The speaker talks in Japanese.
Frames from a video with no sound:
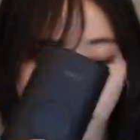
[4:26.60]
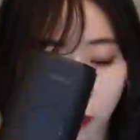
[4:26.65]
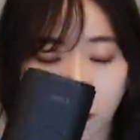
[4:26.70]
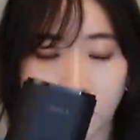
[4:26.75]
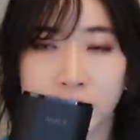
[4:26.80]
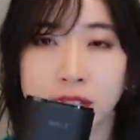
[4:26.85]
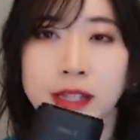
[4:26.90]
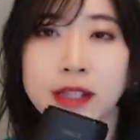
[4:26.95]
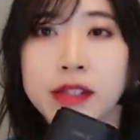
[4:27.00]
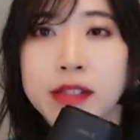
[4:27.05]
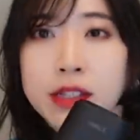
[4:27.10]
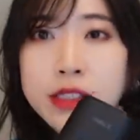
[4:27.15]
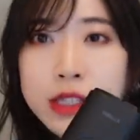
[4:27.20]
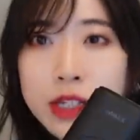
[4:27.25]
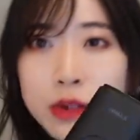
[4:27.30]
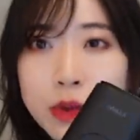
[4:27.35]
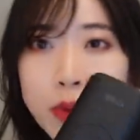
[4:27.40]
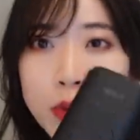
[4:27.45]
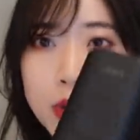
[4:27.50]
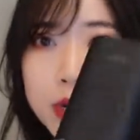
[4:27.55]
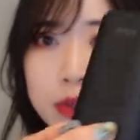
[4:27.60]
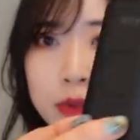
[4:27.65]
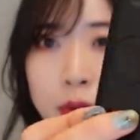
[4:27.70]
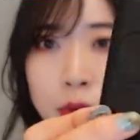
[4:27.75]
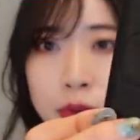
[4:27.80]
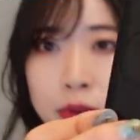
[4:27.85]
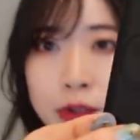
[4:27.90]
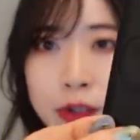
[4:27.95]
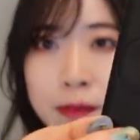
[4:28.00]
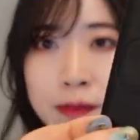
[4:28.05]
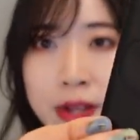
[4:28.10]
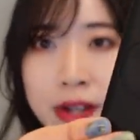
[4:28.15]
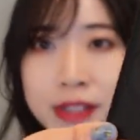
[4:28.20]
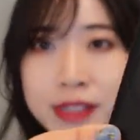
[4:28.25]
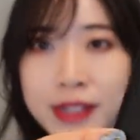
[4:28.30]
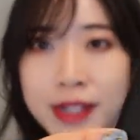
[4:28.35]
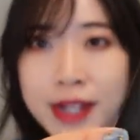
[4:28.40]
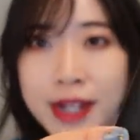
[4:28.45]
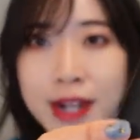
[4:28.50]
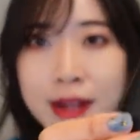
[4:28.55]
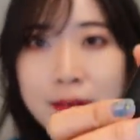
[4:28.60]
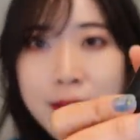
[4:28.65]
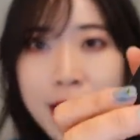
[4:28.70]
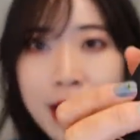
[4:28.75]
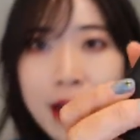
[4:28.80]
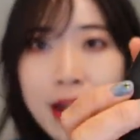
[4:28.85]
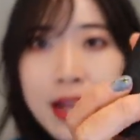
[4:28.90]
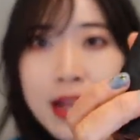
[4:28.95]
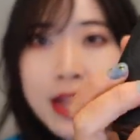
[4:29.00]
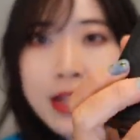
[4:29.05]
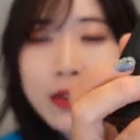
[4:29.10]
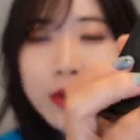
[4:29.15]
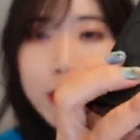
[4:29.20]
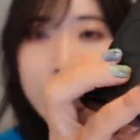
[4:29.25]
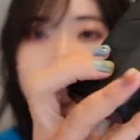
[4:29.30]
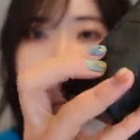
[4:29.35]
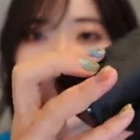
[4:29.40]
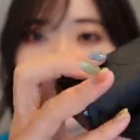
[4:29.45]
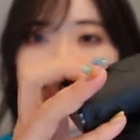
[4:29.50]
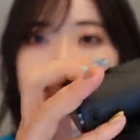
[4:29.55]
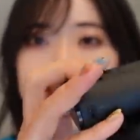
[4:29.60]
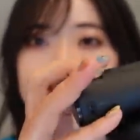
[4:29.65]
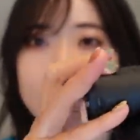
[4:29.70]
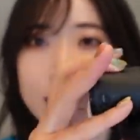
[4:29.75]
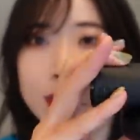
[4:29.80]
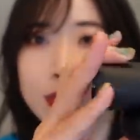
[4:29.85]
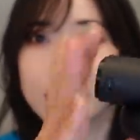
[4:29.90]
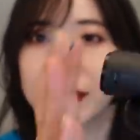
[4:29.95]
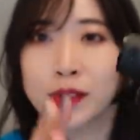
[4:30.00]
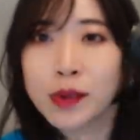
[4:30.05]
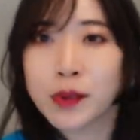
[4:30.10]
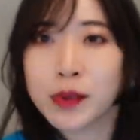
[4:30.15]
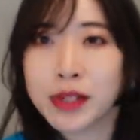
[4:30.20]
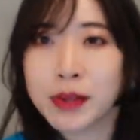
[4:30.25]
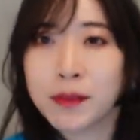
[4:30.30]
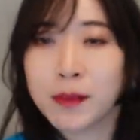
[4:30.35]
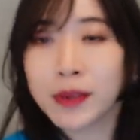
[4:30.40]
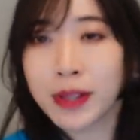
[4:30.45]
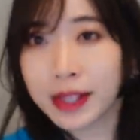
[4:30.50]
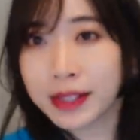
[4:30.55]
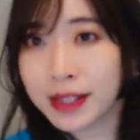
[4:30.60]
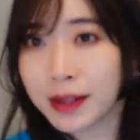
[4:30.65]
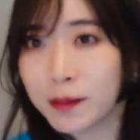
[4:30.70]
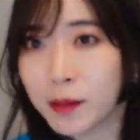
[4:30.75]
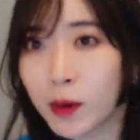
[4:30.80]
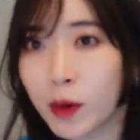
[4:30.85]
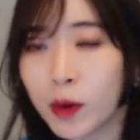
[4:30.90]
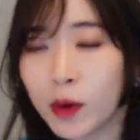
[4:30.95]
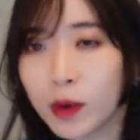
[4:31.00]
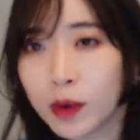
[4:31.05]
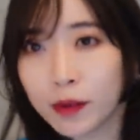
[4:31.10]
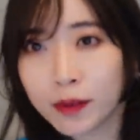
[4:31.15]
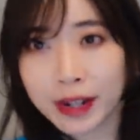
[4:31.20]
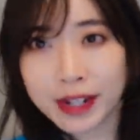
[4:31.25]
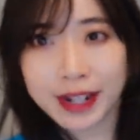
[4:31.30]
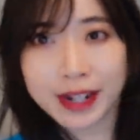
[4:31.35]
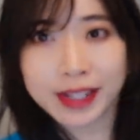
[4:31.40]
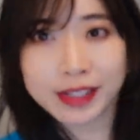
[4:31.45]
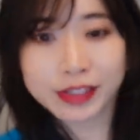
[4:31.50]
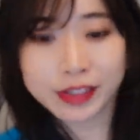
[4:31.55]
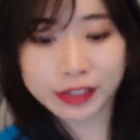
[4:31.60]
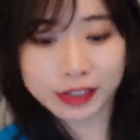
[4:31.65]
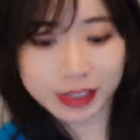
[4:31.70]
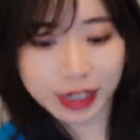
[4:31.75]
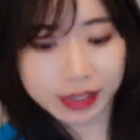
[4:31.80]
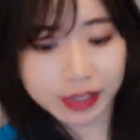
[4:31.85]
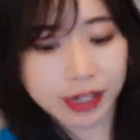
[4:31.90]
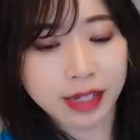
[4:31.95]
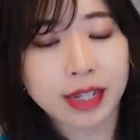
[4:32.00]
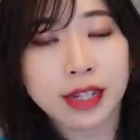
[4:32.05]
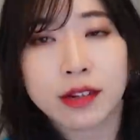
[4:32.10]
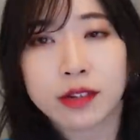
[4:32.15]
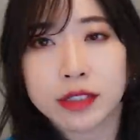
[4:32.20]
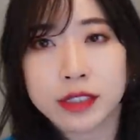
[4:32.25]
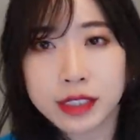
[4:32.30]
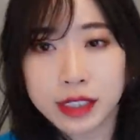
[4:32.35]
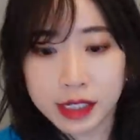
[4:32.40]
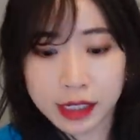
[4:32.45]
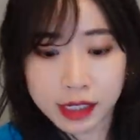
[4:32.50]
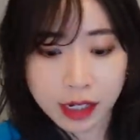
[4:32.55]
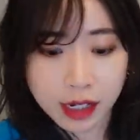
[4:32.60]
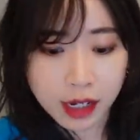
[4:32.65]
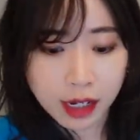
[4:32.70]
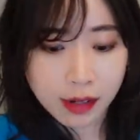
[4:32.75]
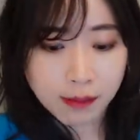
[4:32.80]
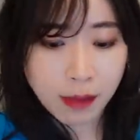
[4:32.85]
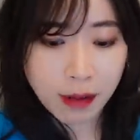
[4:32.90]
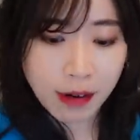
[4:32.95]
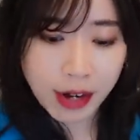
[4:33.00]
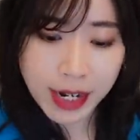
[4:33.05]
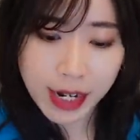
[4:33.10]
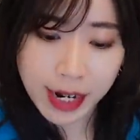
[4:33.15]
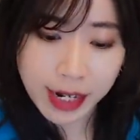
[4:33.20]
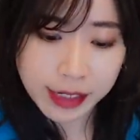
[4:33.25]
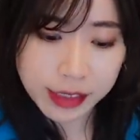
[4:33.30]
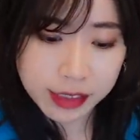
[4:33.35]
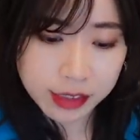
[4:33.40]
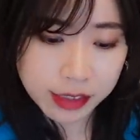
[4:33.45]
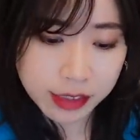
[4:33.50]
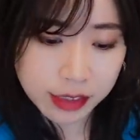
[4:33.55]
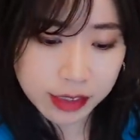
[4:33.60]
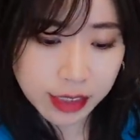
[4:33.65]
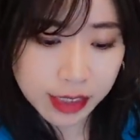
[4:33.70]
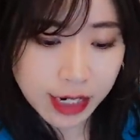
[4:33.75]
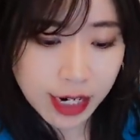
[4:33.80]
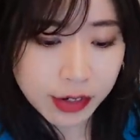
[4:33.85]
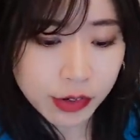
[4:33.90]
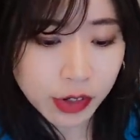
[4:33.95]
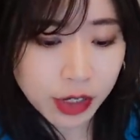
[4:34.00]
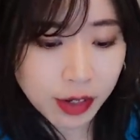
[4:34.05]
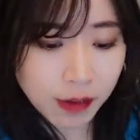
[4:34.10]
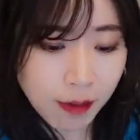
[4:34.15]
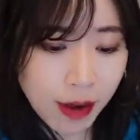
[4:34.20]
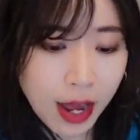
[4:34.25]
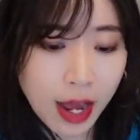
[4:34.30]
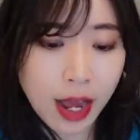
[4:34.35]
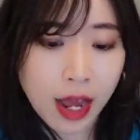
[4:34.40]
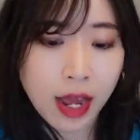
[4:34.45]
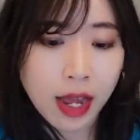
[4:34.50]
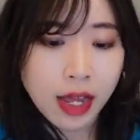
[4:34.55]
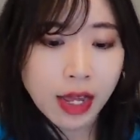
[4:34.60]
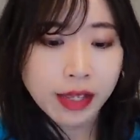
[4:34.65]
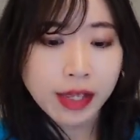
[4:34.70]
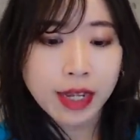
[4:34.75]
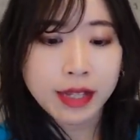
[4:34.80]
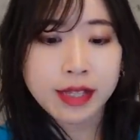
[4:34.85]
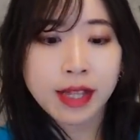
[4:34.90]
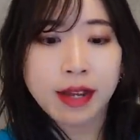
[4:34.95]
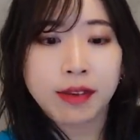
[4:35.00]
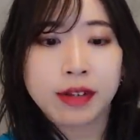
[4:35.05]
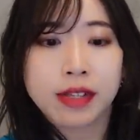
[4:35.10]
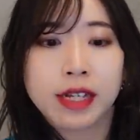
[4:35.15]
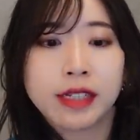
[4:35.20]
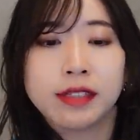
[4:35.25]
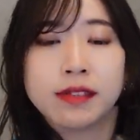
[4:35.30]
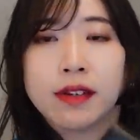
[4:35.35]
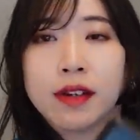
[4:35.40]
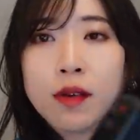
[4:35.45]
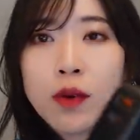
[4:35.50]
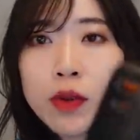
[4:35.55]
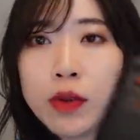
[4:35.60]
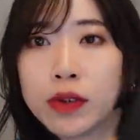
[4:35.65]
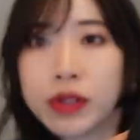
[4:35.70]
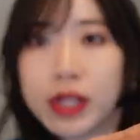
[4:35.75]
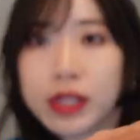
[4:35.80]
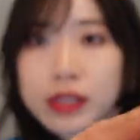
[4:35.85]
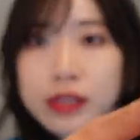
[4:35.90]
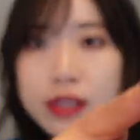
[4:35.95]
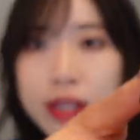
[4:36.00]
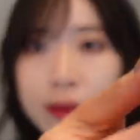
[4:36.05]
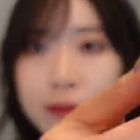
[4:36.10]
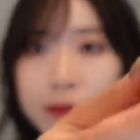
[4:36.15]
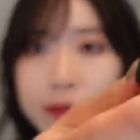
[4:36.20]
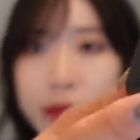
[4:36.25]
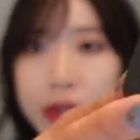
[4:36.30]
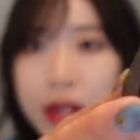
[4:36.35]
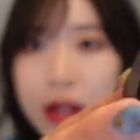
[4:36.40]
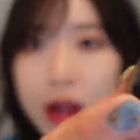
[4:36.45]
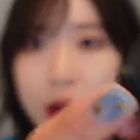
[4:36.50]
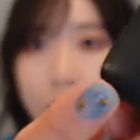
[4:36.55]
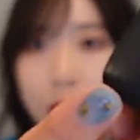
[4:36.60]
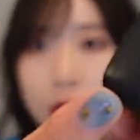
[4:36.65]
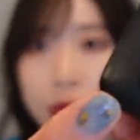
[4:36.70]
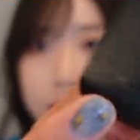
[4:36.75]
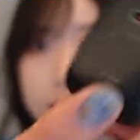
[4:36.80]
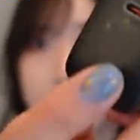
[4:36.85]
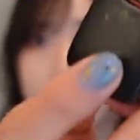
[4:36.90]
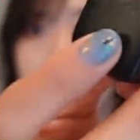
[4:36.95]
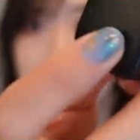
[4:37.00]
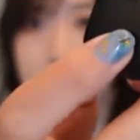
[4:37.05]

困ってたんですけどこれとこの組み合わせがあればとりあえずどこでも何でもワイヤレス充電できるし、まあ、ワイヤレスじゃない時はだいたい私はこのですね大きい